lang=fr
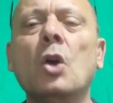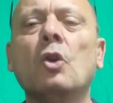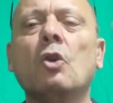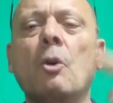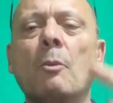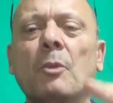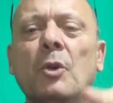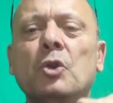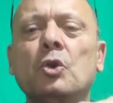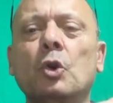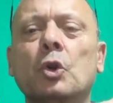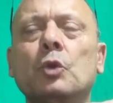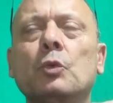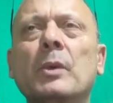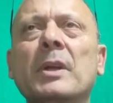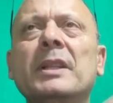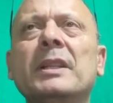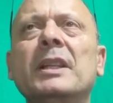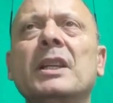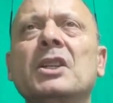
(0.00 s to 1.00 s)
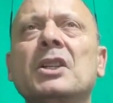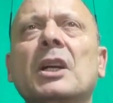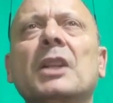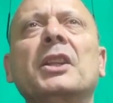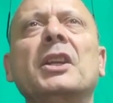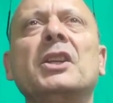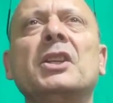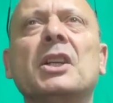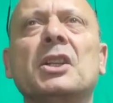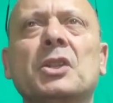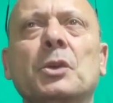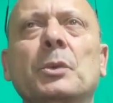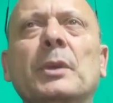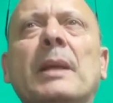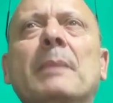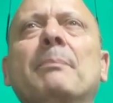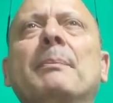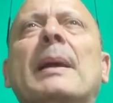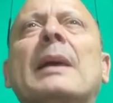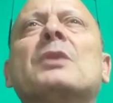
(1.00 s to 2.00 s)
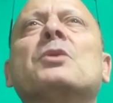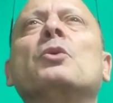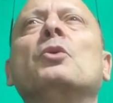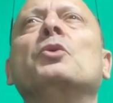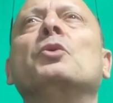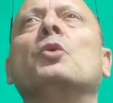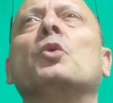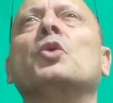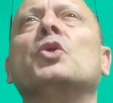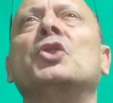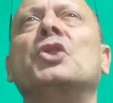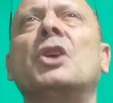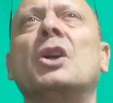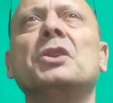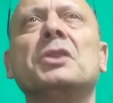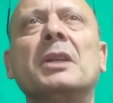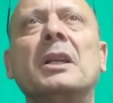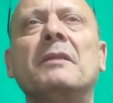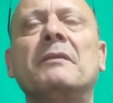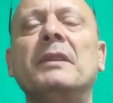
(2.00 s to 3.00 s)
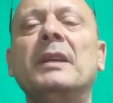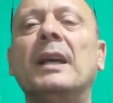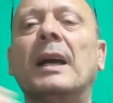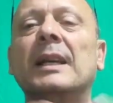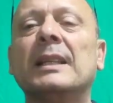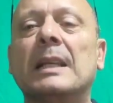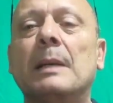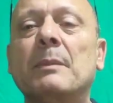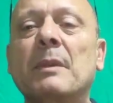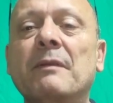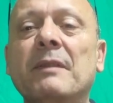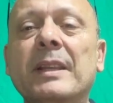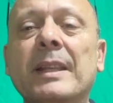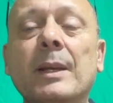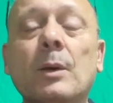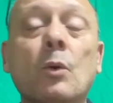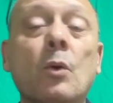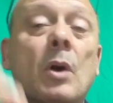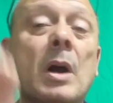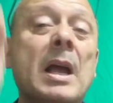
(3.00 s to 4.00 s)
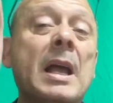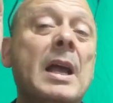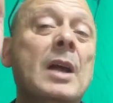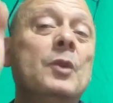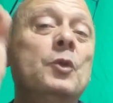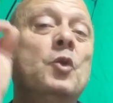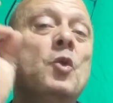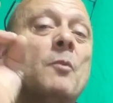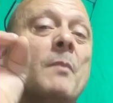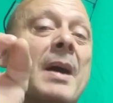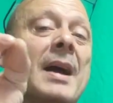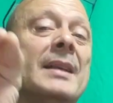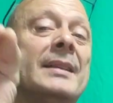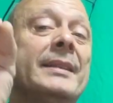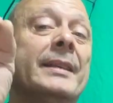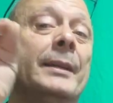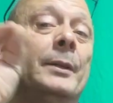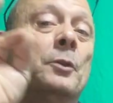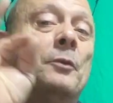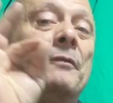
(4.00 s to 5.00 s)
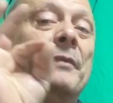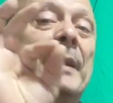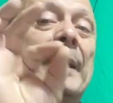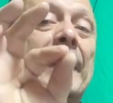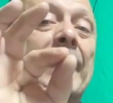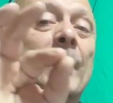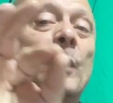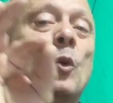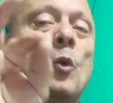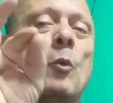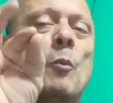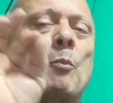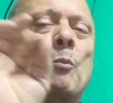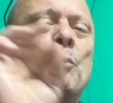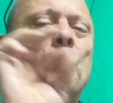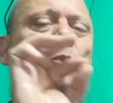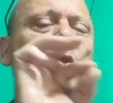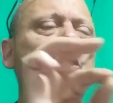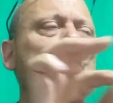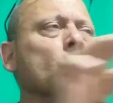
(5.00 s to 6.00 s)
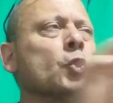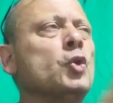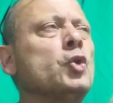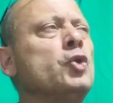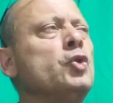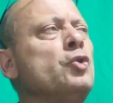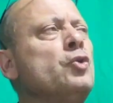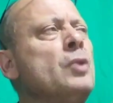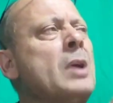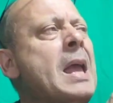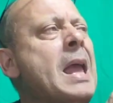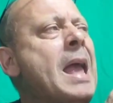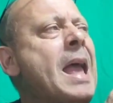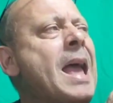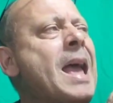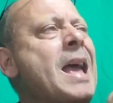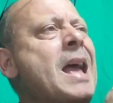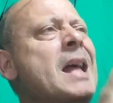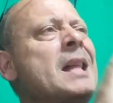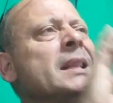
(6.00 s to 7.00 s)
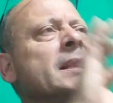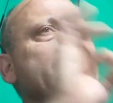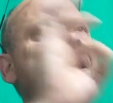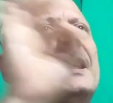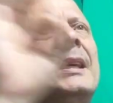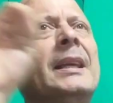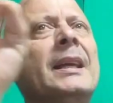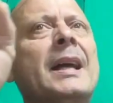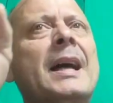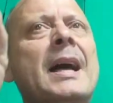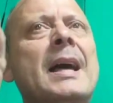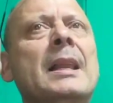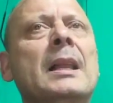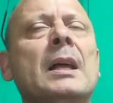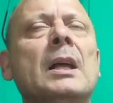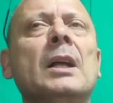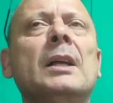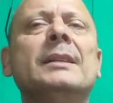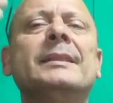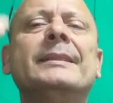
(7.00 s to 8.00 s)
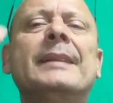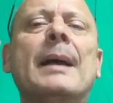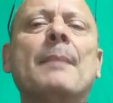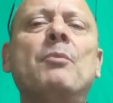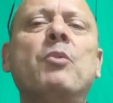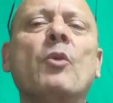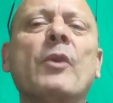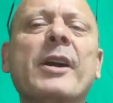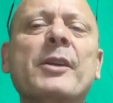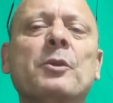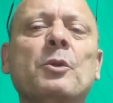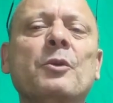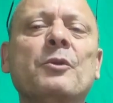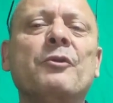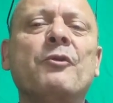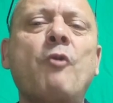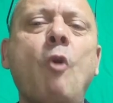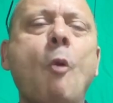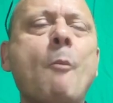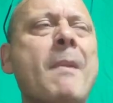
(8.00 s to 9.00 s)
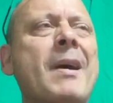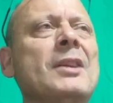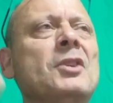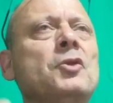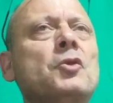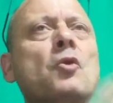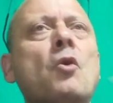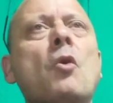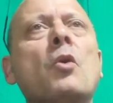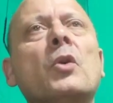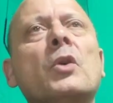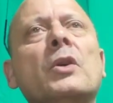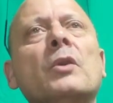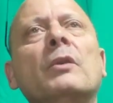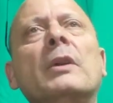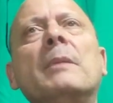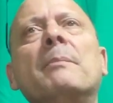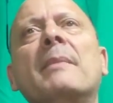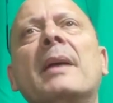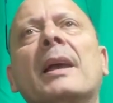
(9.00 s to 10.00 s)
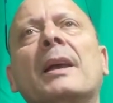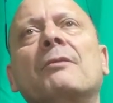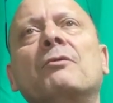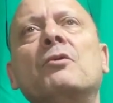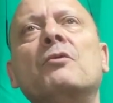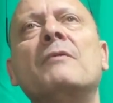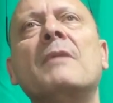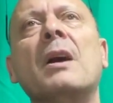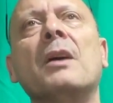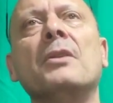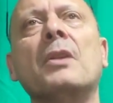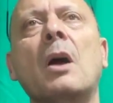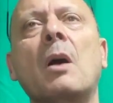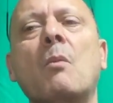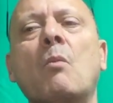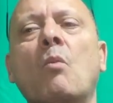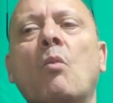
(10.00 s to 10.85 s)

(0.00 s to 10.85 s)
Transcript: Comme l'autre jour, je vous l'ai dit déjà, déjà j'ai eu des personnes qui ont changé de vie grâce à mes vidéos. Demain, c'est une vidéo pure jus intégrale. Ça pourrait être une formation que les mecs vous vendent.